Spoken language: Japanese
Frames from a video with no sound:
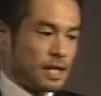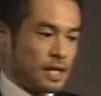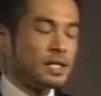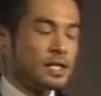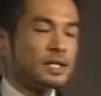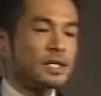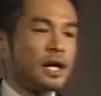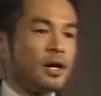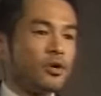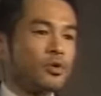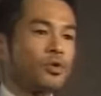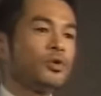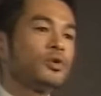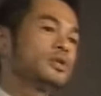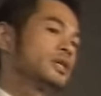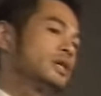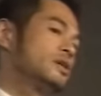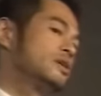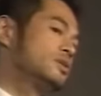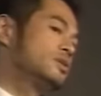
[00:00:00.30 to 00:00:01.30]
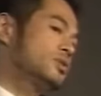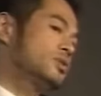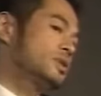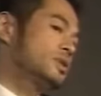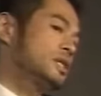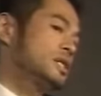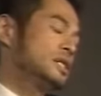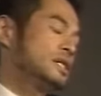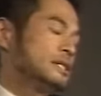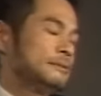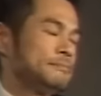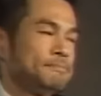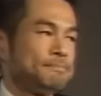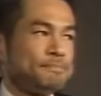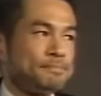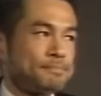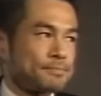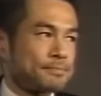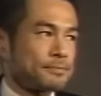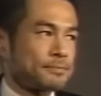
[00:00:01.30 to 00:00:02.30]
何かを超えていく時
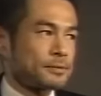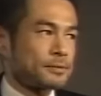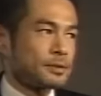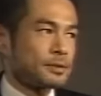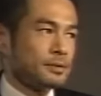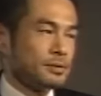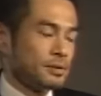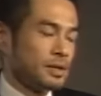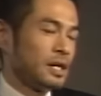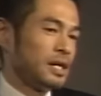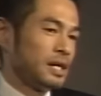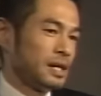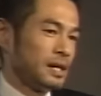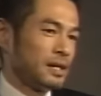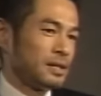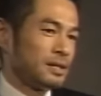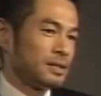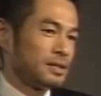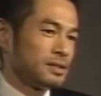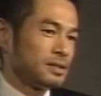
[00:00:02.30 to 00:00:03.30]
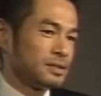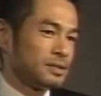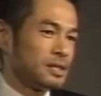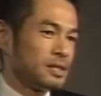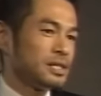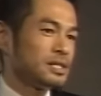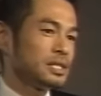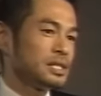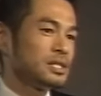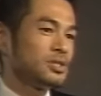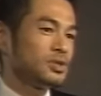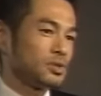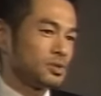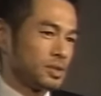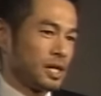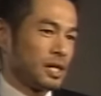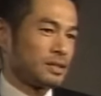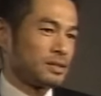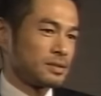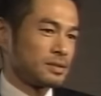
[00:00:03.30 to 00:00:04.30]
は精神
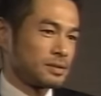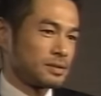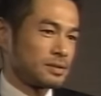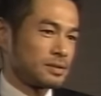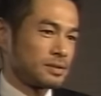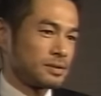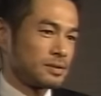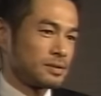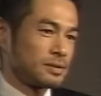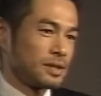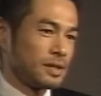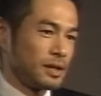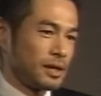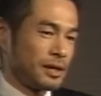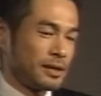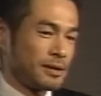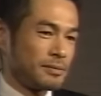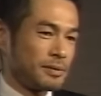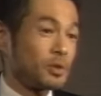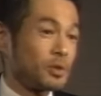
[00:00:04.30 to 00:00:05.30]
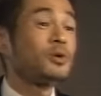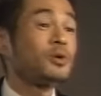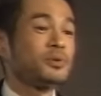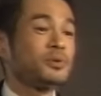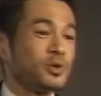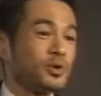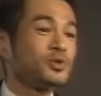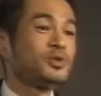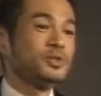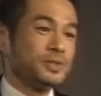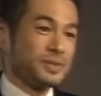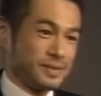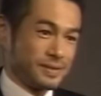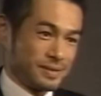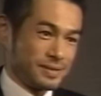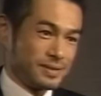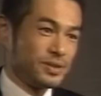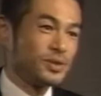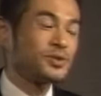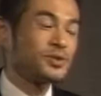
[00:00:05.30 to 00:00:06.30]
力だって、まあ、これもよく
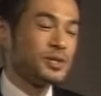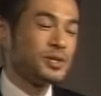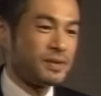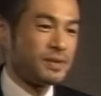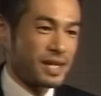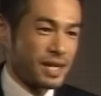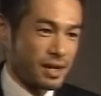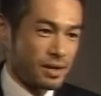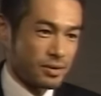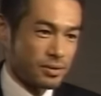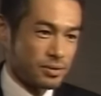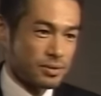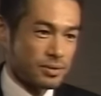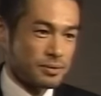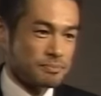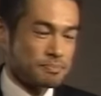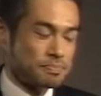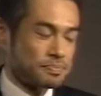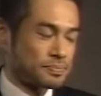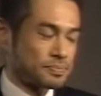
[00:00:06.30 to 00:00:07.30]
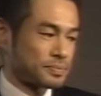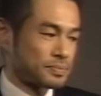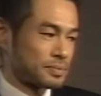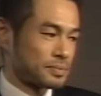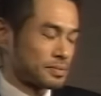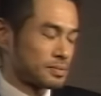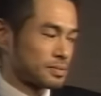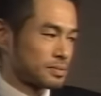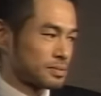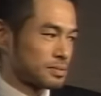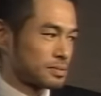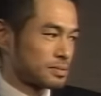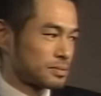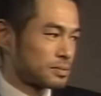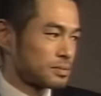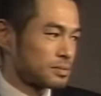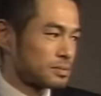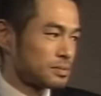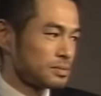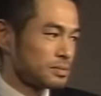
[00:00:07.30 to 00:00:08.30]
よく言われること
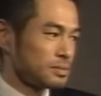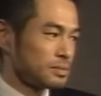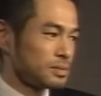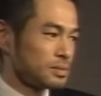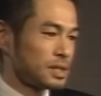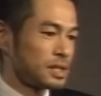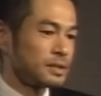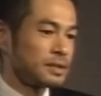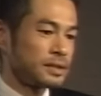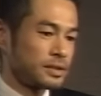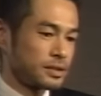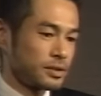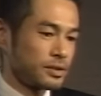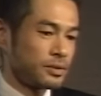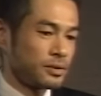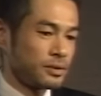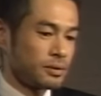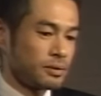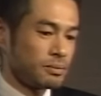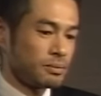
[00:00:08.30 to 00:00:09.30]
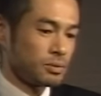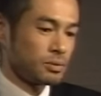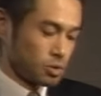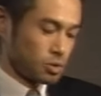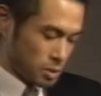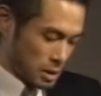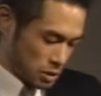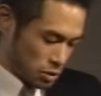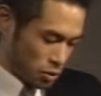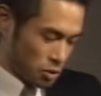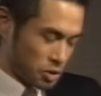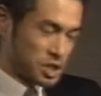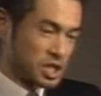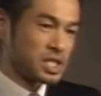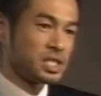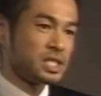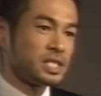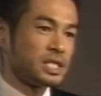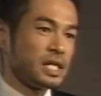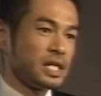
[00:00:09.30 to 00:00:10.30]
なんですけど僕はそう
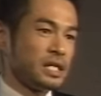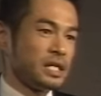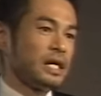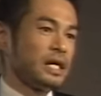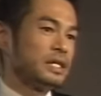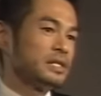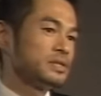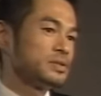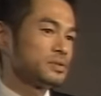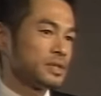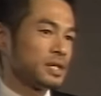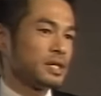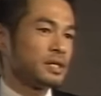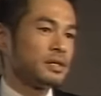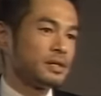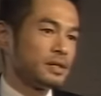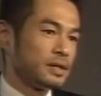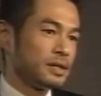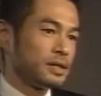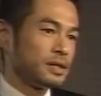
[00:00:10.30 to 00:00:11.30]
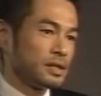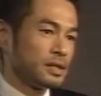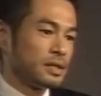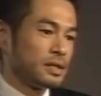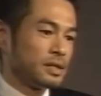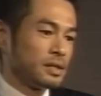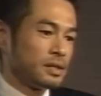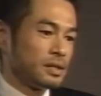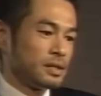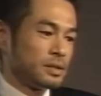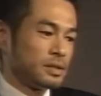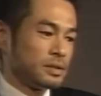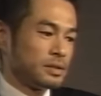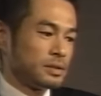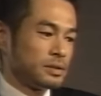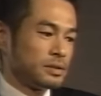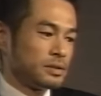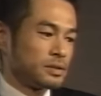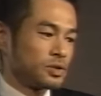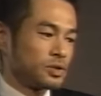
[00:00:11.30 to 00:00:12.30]
信じていないんですよね。
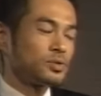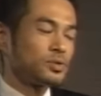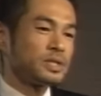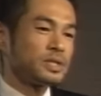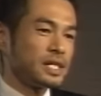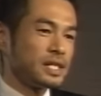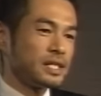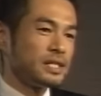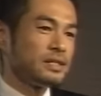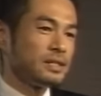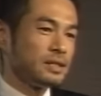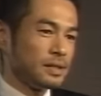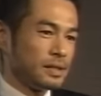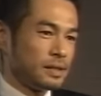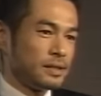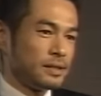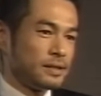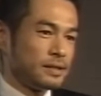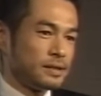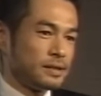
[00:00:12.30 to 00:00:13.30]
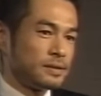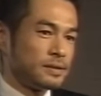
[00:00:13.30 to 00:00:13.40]
そんなに